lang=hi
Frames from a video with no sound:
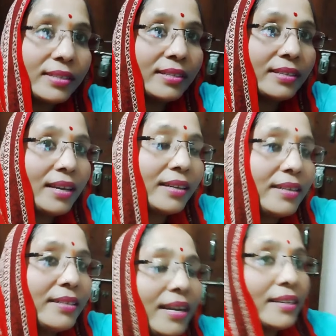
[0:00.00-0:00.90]
अगर
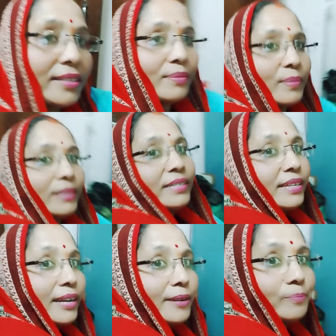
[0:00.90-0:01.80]
सांस बन
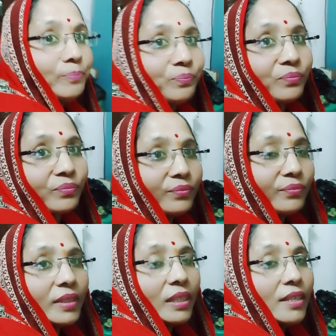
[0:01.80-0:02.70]
जाए
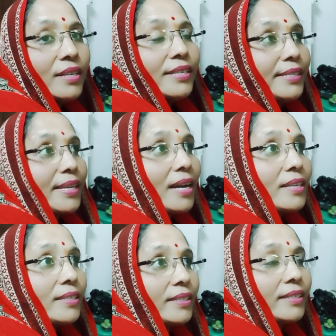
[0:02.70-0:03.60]

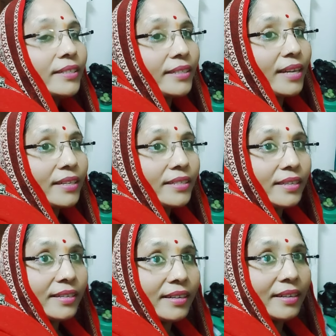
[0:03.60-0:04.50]
सांस अगर सांस लेना